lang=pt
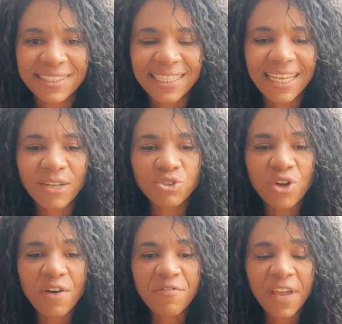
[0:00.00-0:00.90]
Eu
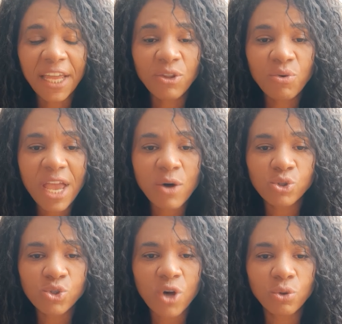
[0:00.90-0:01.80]
estou vendo e
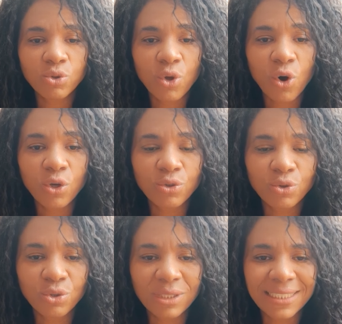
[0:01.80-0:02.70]
eu sou o
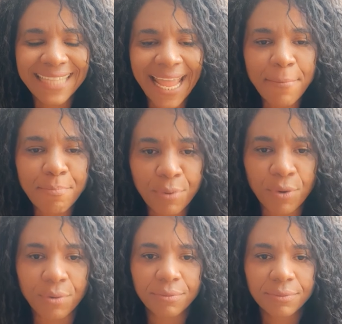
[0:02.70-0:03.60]
dono do
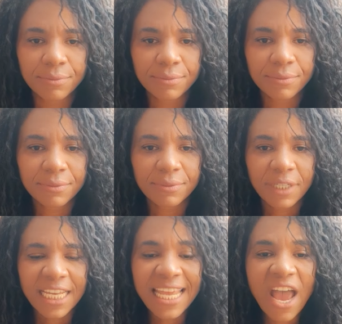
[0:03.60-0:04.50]
tempo.
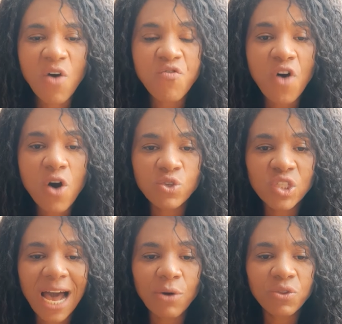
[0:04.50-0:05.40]
E eu vou
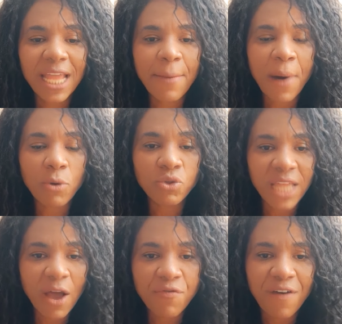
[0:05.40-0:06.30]
usar o tempo ao
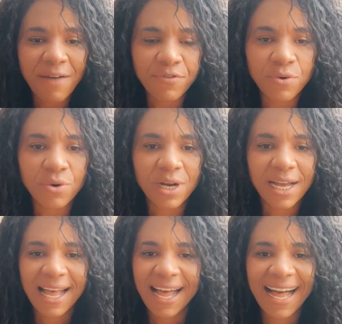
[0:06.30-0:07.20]
teu favor.
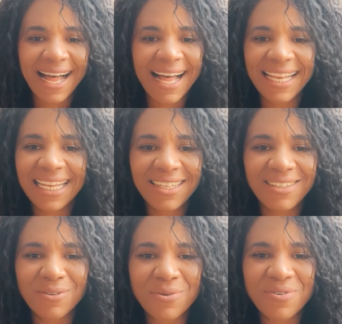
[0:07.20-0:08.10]

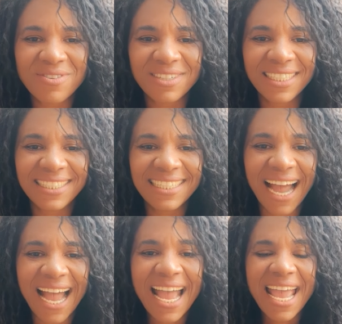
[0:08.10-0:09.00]

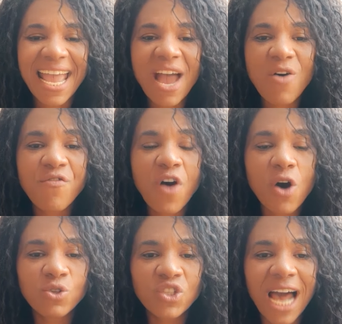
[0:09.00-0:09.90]
Aleluia. Eu
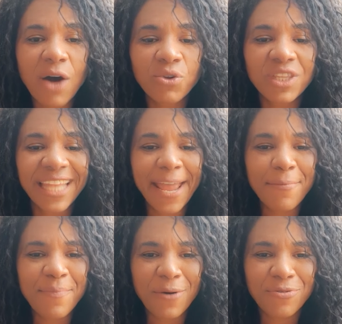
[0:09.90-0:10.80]
vou usar o
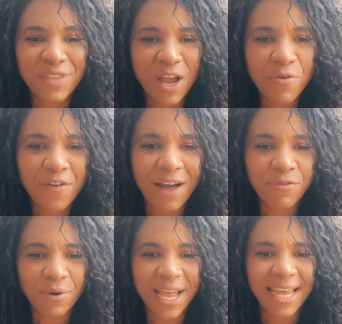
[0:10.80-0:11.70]
tempo ao teu
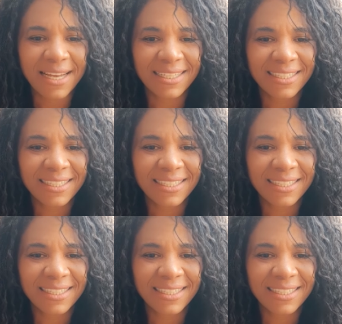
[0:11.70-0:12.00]
favor. Era.